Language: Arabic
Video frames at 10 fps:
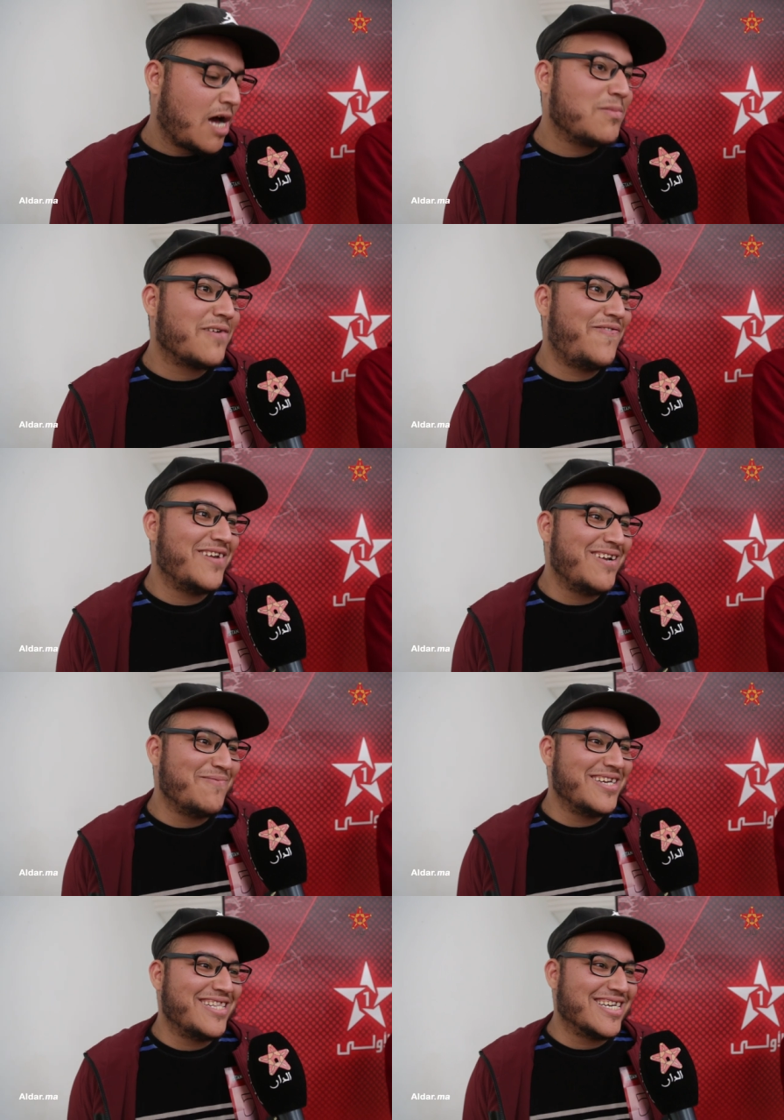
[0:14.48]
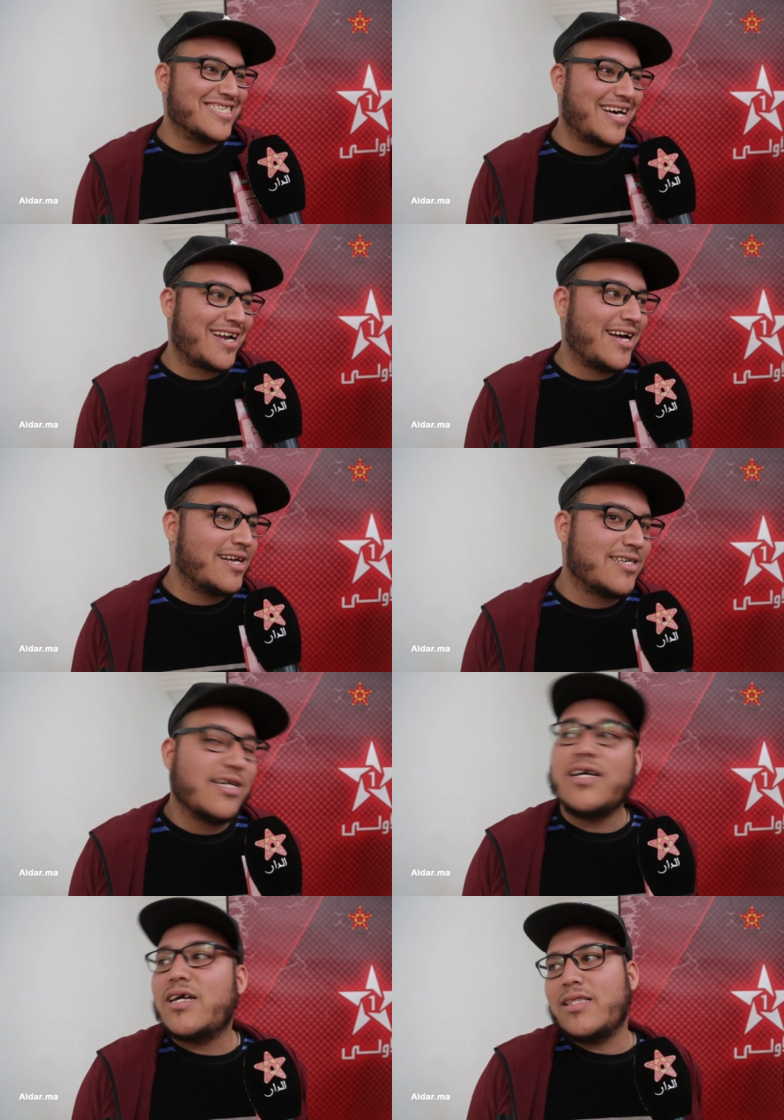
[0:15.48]
عم طفل على الميدان صراحه
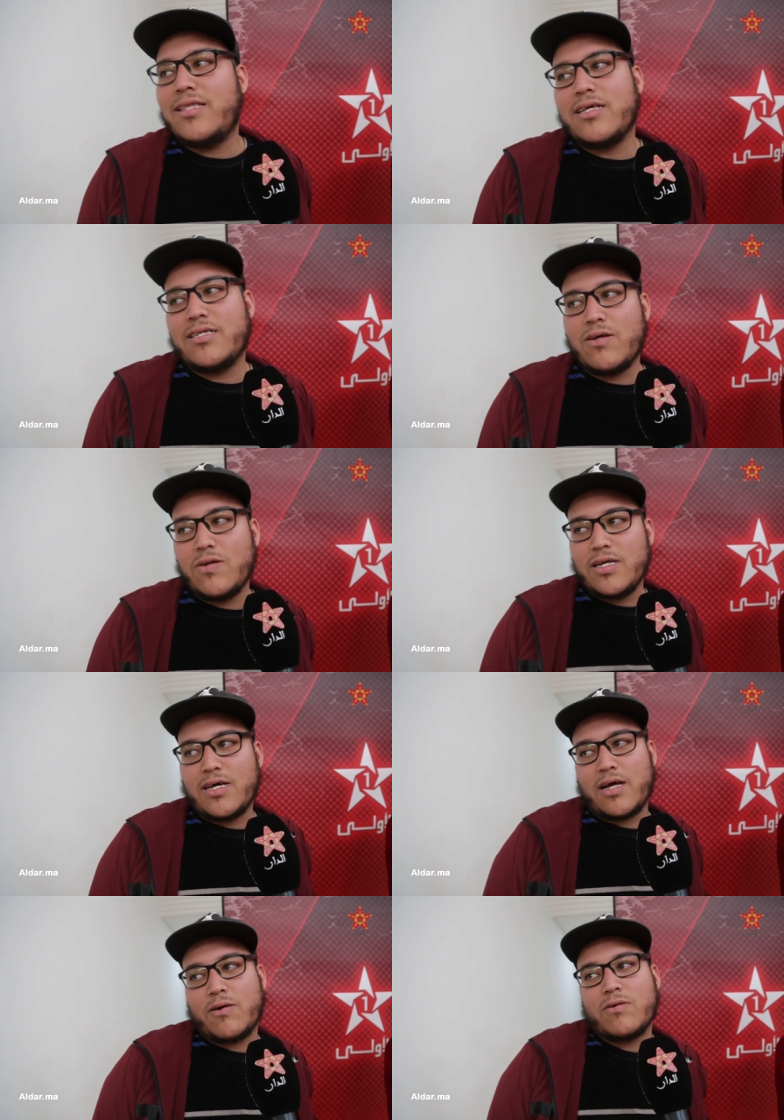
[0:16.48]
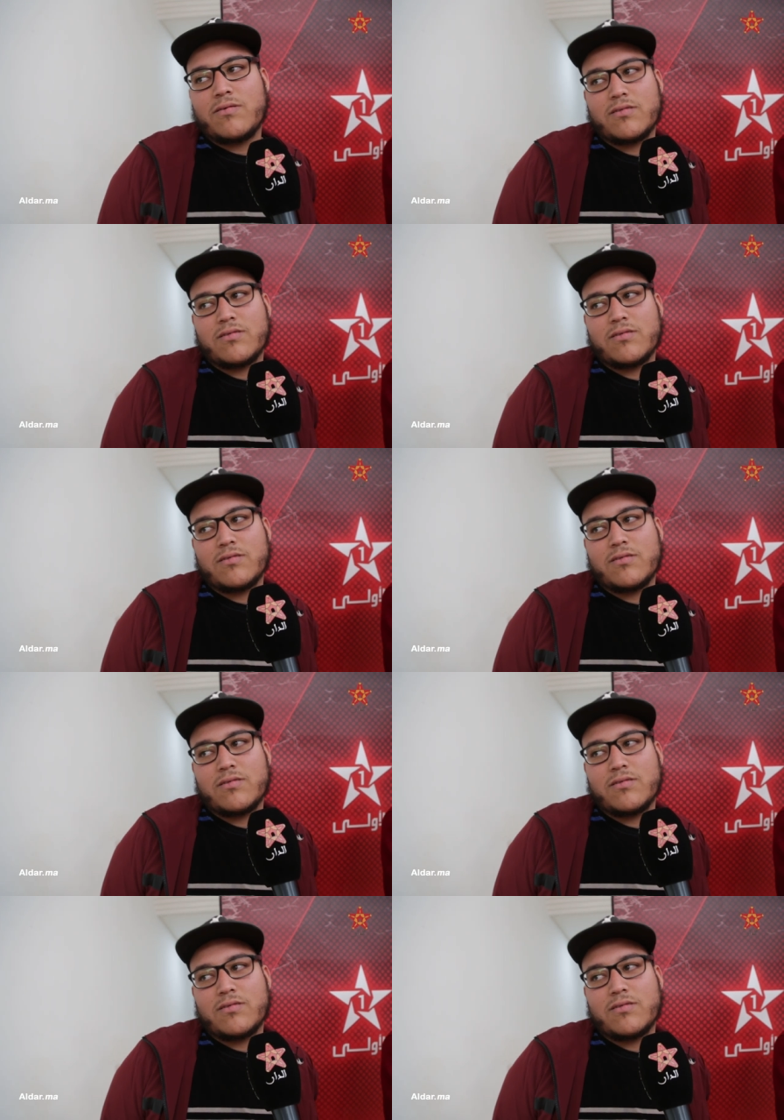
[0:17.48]
كديز قالوا لي راه